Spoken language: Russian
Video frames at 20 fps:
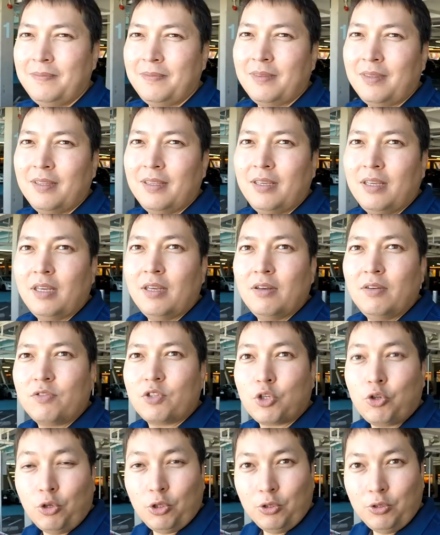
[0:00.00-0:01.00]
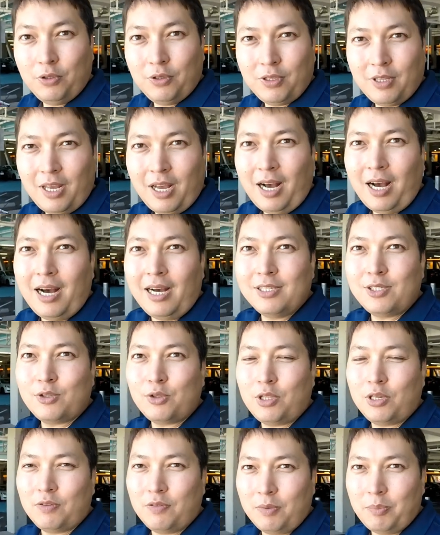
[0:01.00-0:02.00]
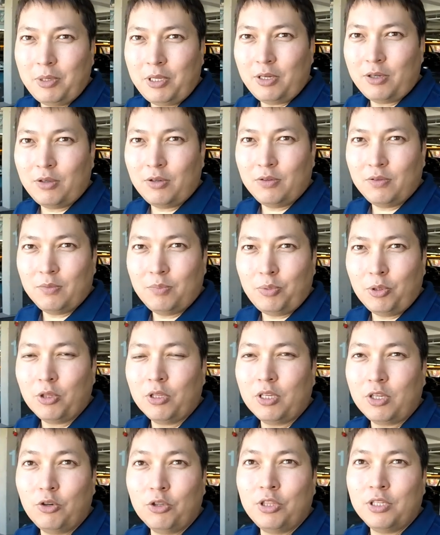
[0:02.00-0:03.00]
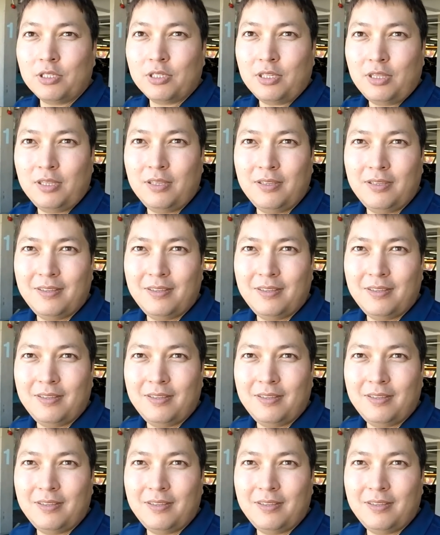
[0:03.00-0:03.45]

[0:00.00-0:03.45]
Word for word: Как полгода? В школу. А сюда, в Америку, пол... год назад.